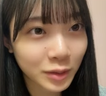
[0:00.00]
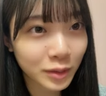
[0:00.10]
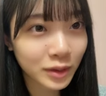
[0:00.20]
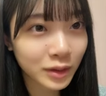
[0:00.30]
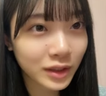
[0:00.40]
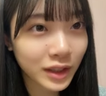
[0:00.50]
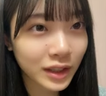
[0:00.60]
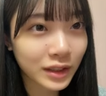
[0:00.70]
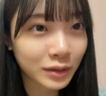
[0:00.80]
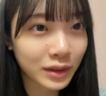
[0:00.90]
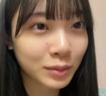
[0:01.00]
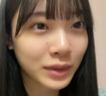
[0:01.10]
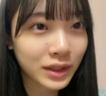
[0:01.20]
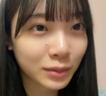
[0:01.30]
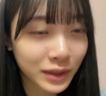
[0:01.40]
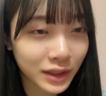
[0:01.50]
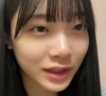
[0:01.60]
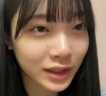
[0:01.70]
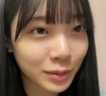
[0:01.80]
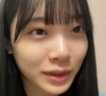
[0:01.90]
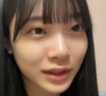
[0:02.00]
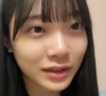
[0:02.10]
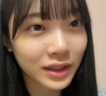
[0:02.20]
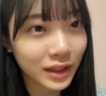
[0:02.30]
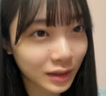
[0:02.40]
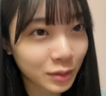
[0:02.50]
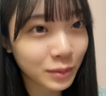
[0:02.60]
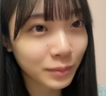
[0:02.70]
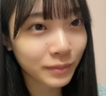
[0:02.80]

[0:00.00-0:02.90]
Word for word: 心の中ではめちゃめちゃ喋ってるんだけど